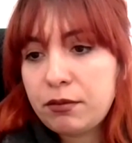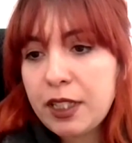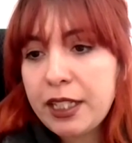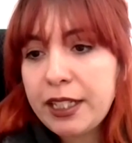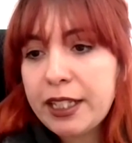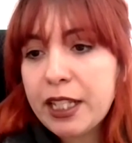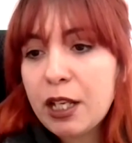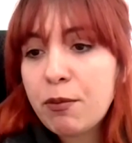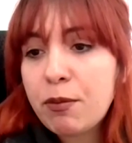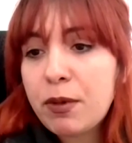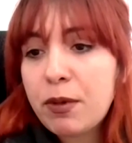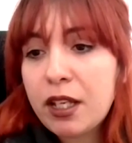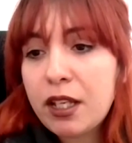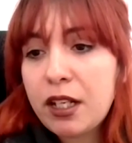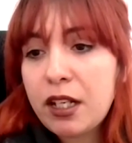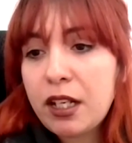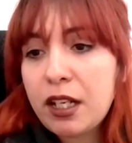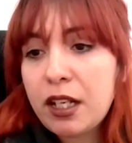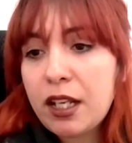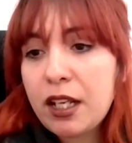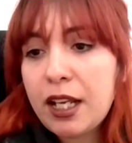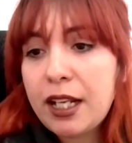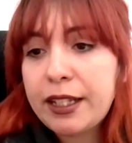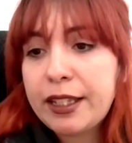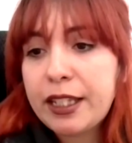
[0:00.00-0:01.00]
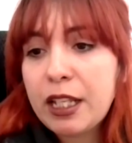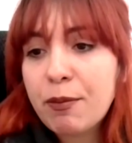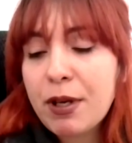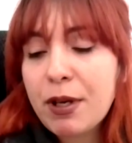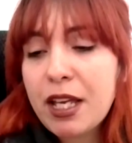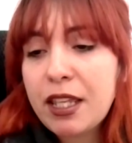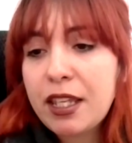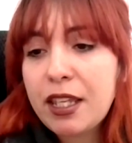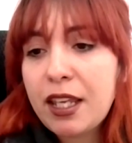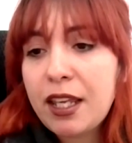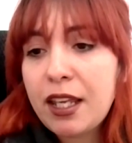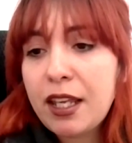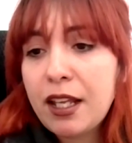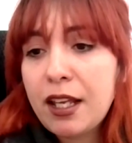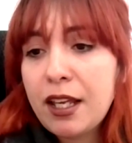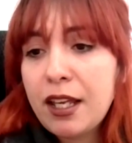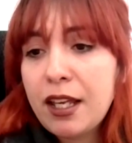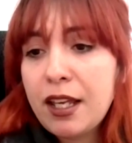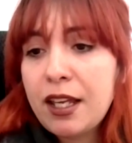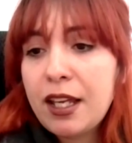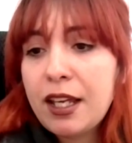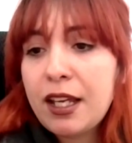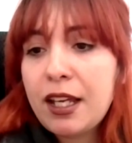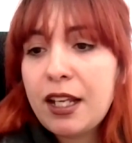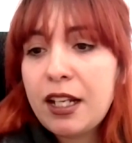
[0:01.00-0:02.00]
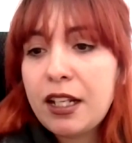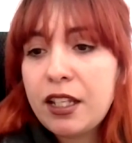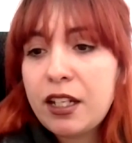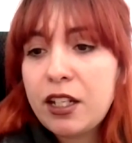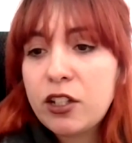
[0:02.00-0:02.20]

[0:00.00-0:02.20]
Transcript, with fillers: Y también el tema del el